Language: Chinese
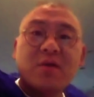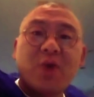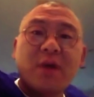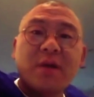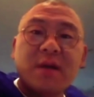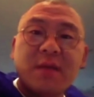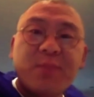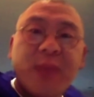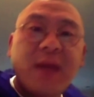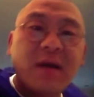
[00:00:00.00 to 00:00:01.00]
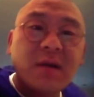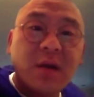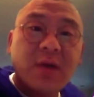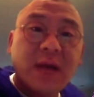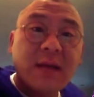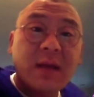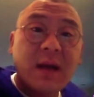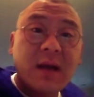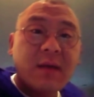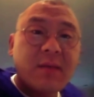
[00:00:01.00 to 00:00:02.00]
创始人配合调查去
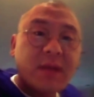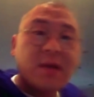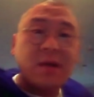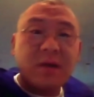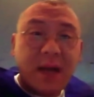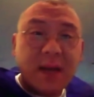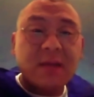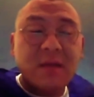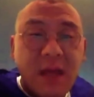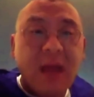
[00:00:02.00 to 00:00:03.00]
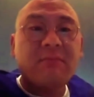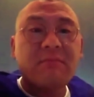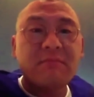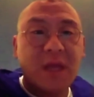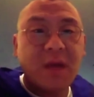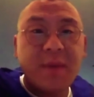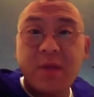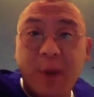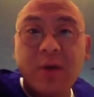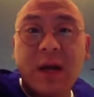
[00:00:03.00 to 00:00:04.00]
了，配合调查的期间，比特币
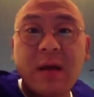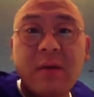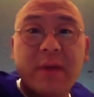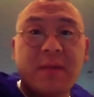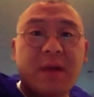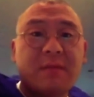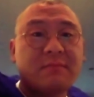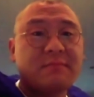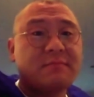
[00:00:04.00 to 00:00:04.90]
就暴涨。为什么？